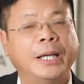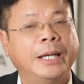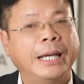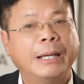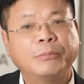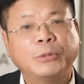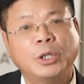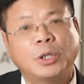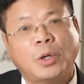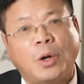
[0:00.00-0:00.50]

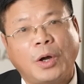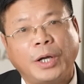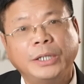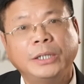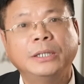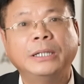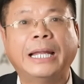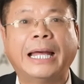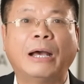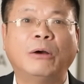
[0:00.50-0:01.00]
em cứ coi
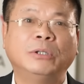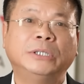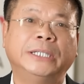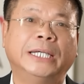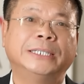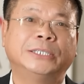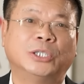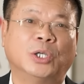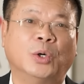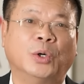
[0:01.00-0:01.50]
như lão
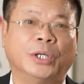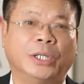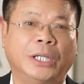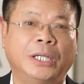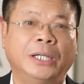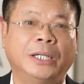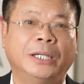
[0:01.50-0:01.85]
chết rồi đi.